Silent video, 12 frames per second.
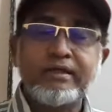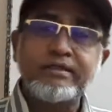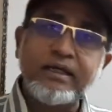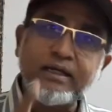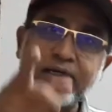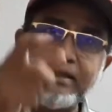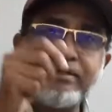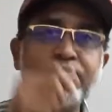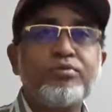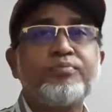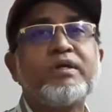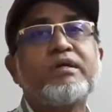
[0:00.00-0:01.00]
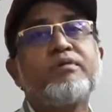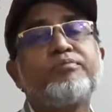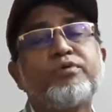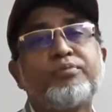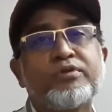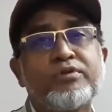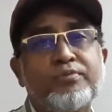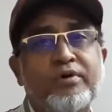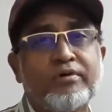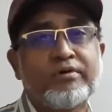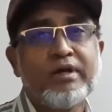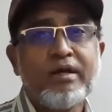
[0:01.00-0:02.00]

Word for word: সেখানে কিন্তু বিক্ষিপ্ত প্রতিফলন